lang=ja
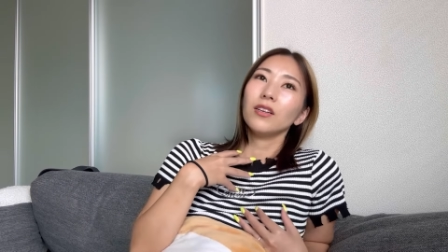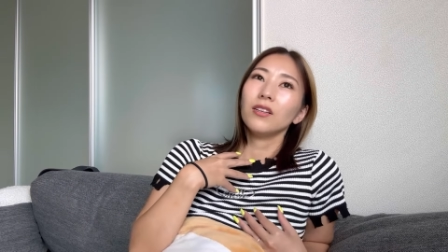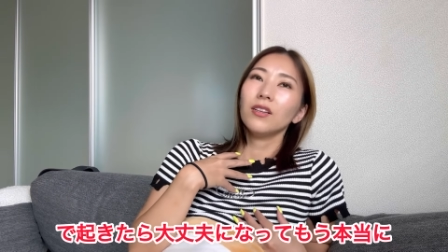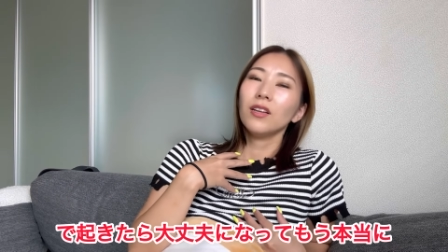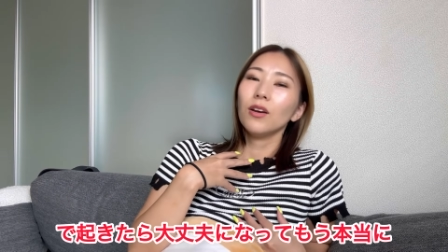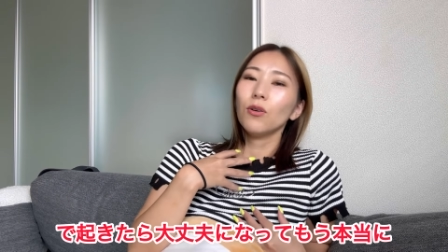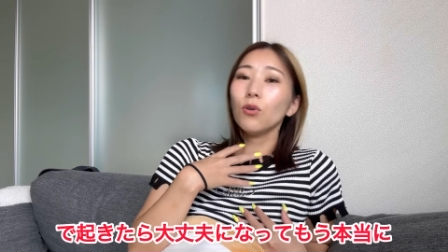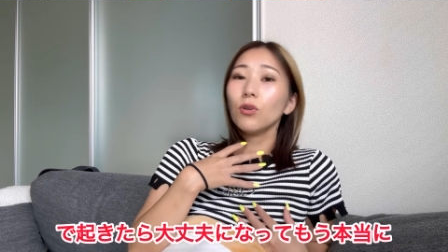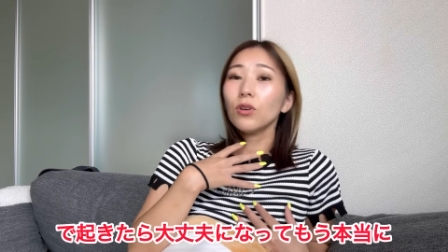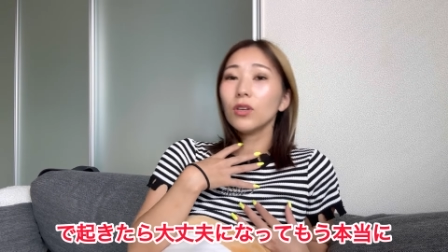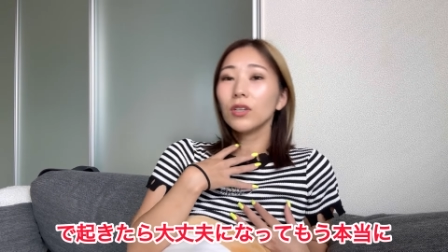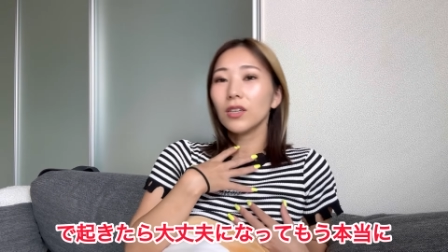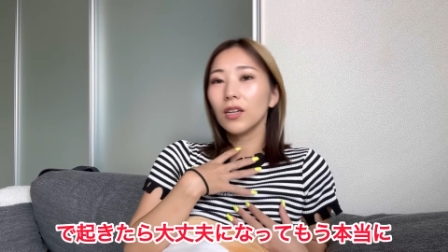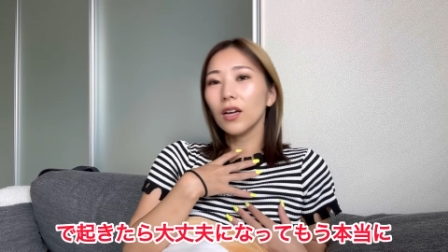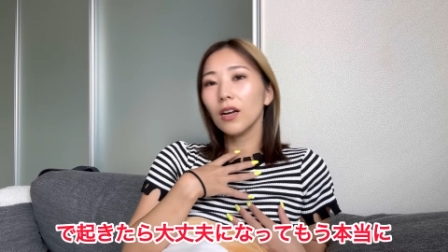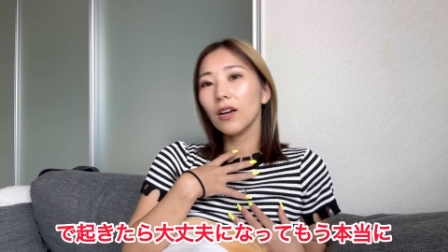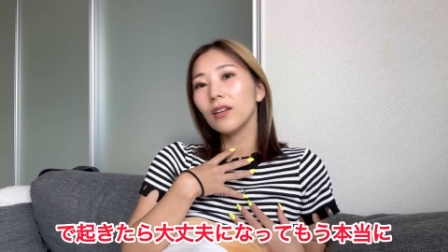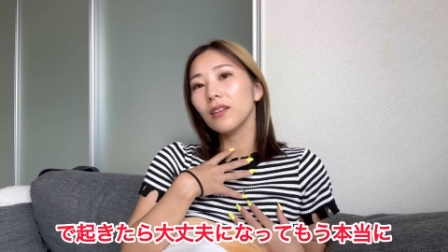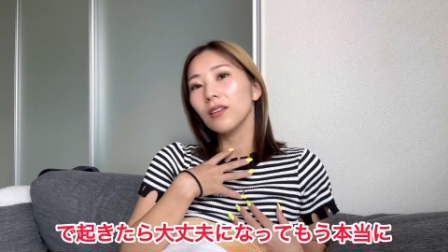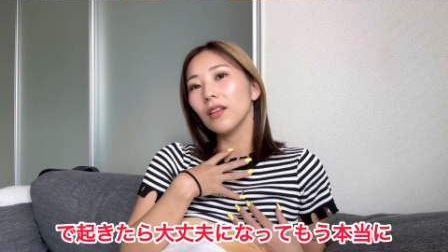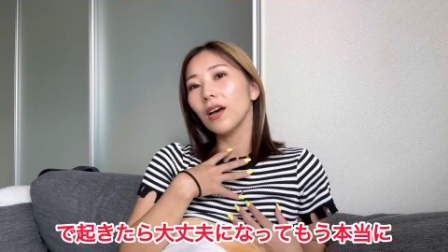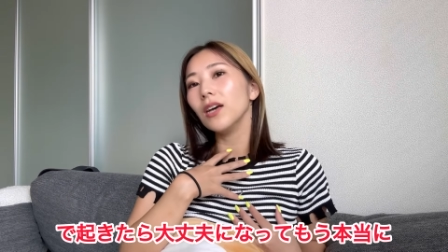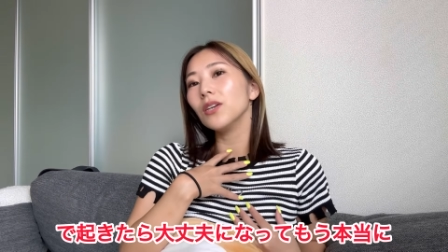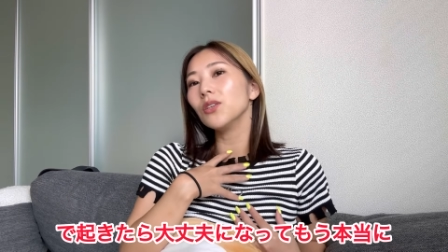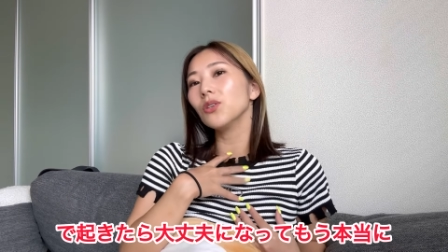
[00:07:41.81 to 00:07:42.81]
で起きた
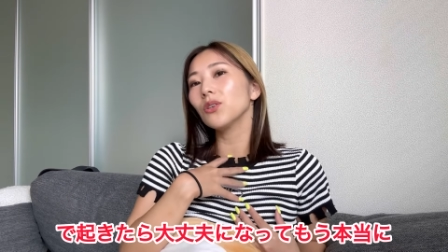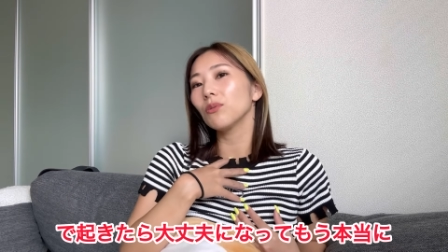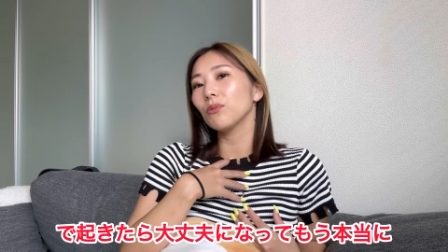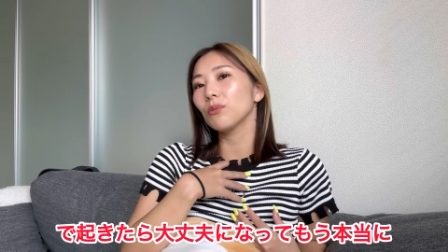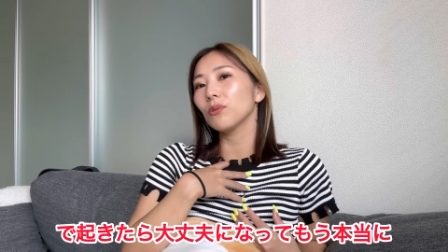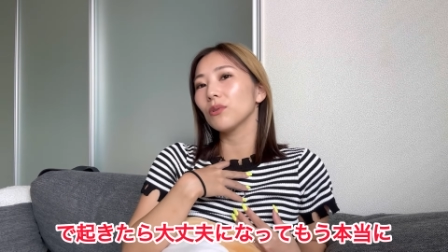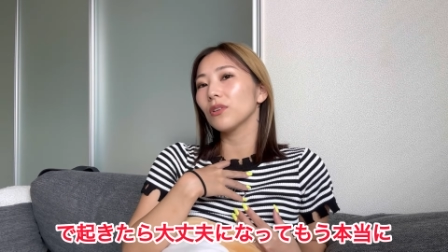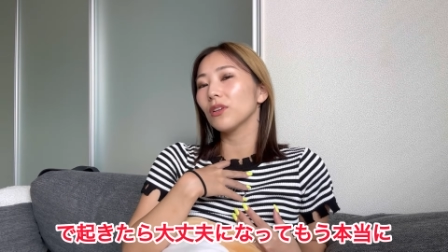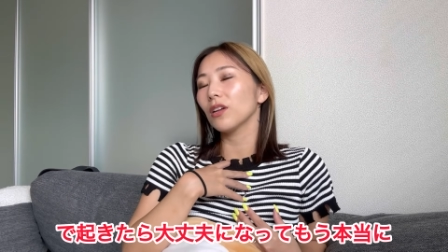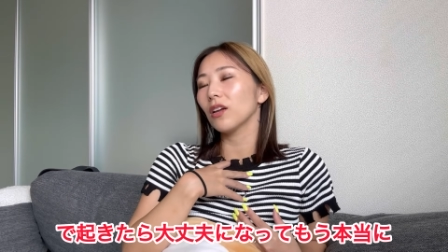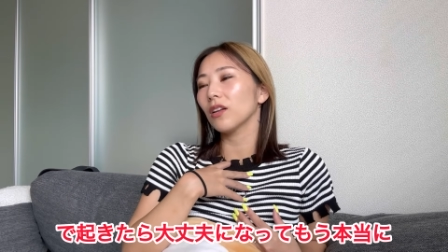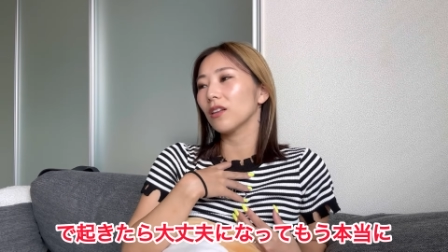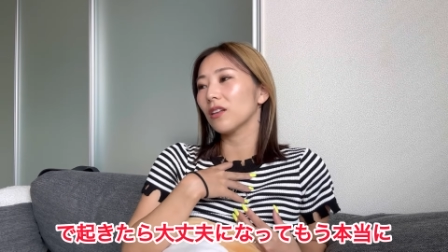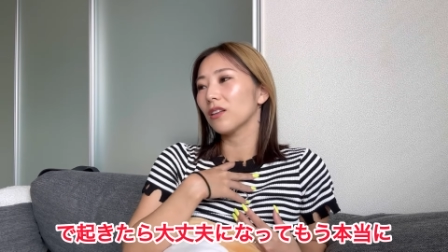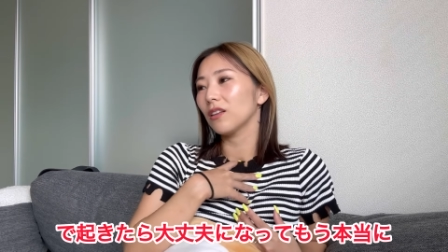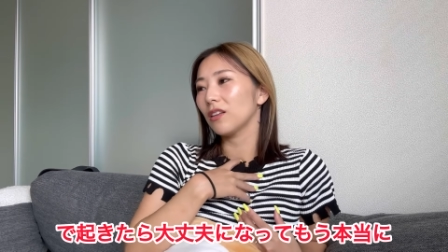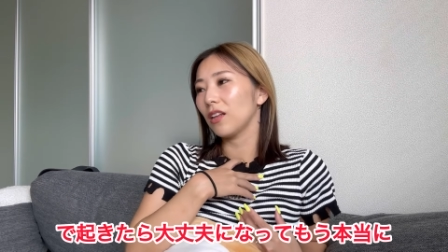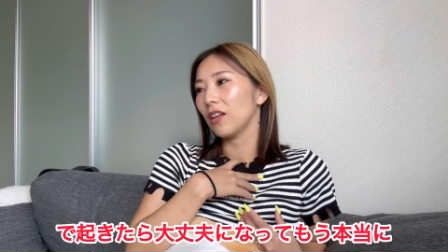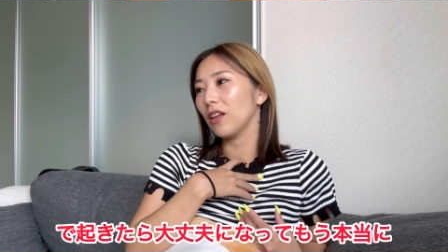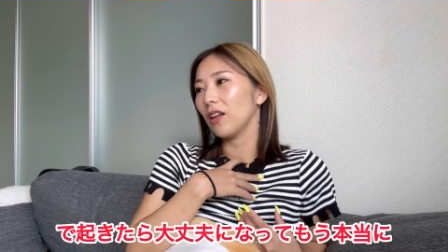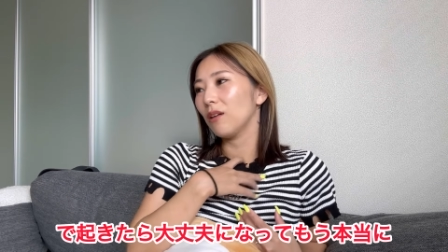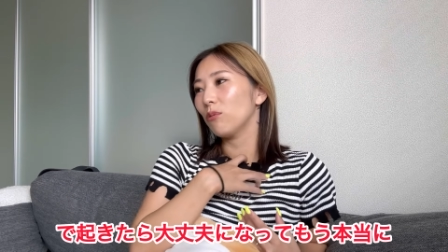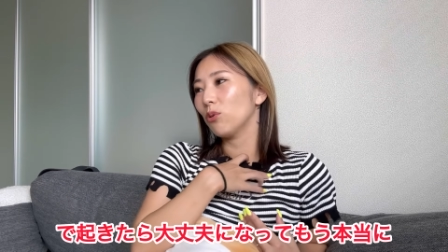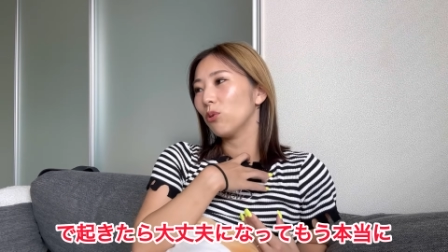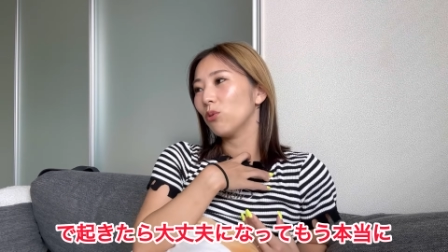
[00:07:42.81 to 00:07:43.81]
ら大丈夫になっ
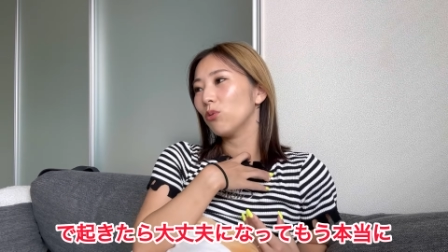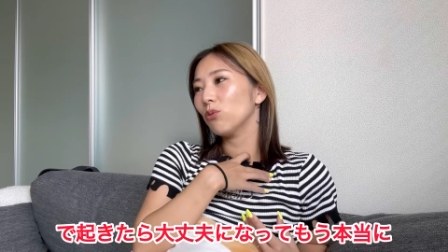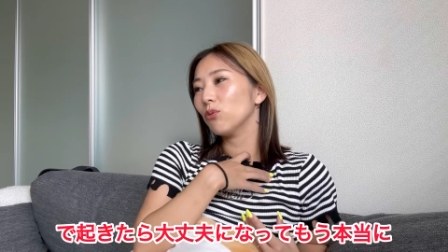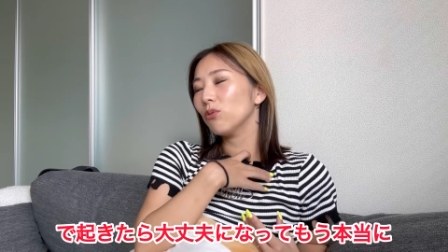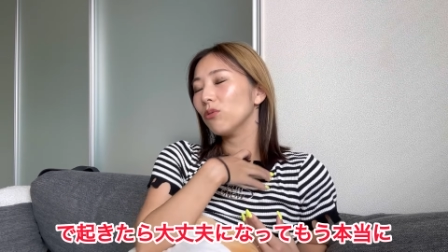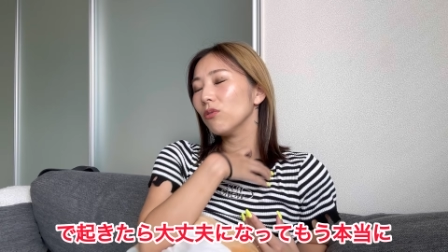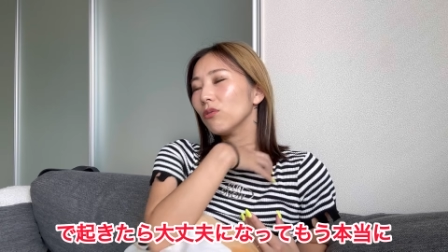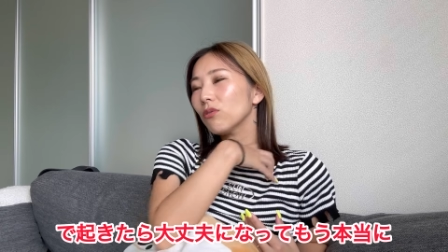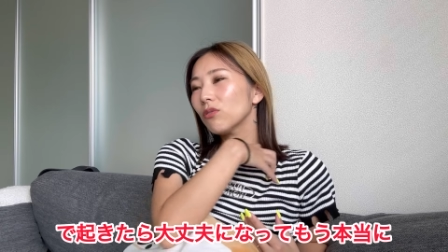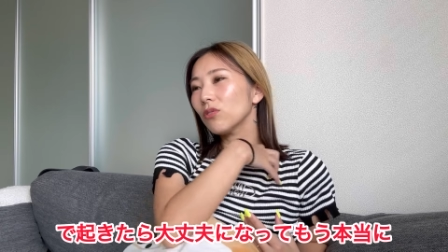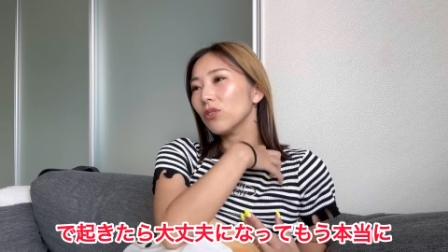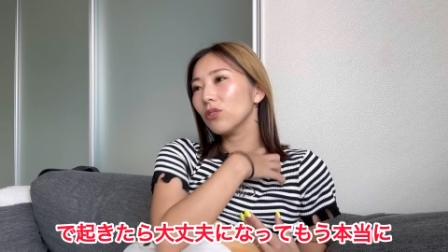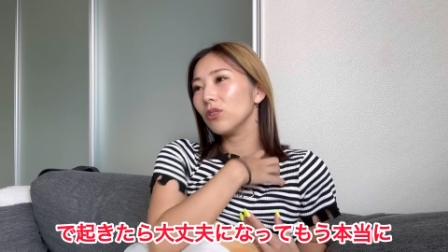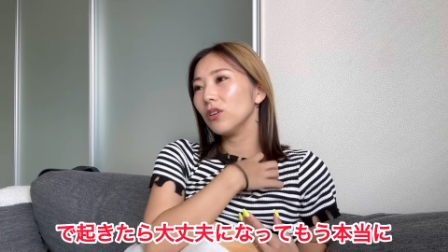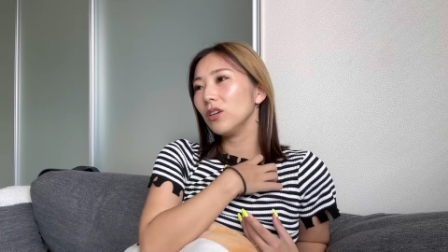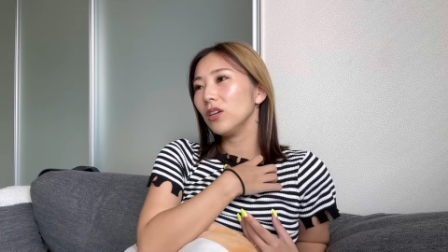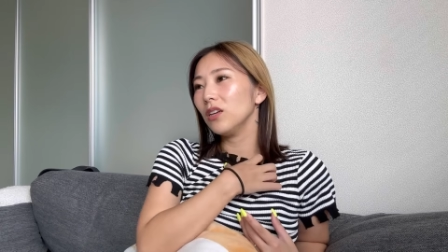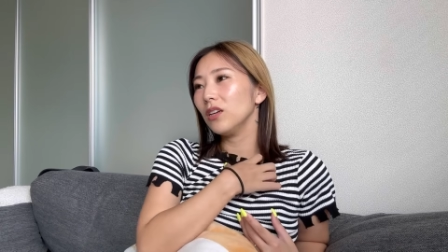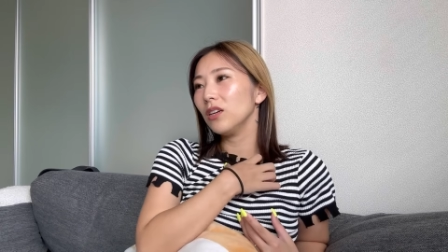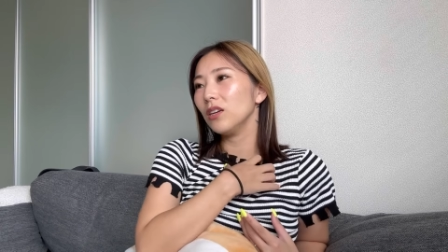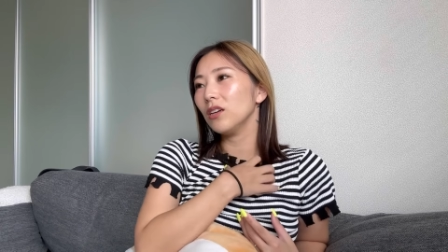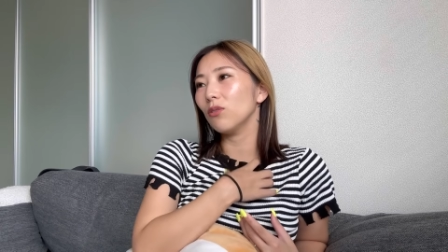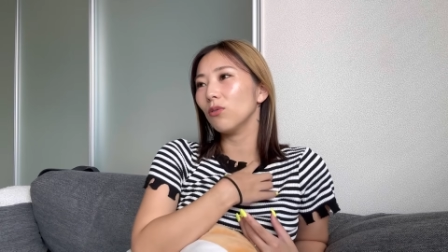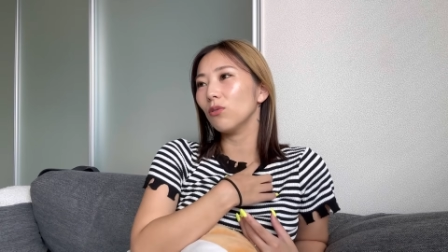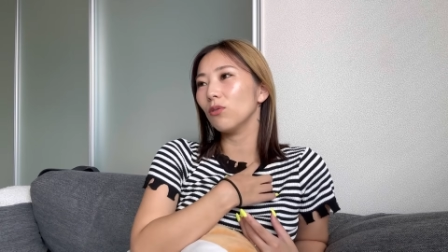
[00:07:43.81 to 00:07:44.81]
てもう本当
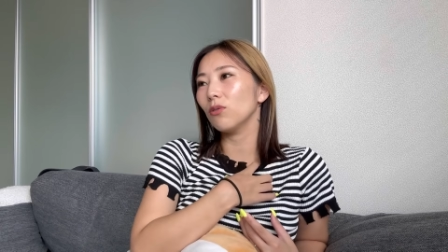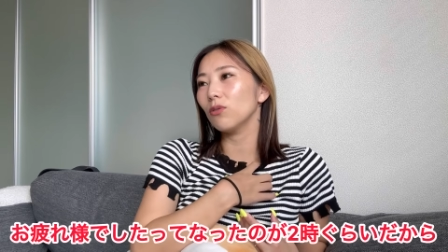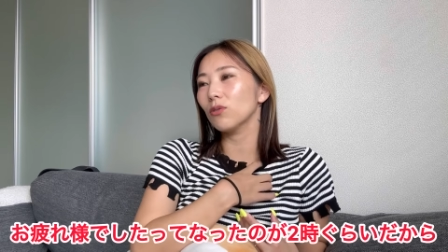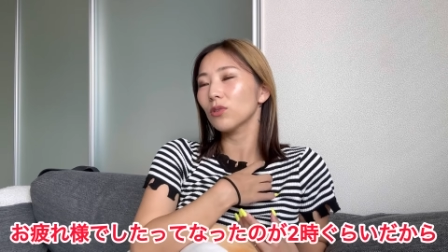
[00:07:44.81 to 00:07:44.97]
に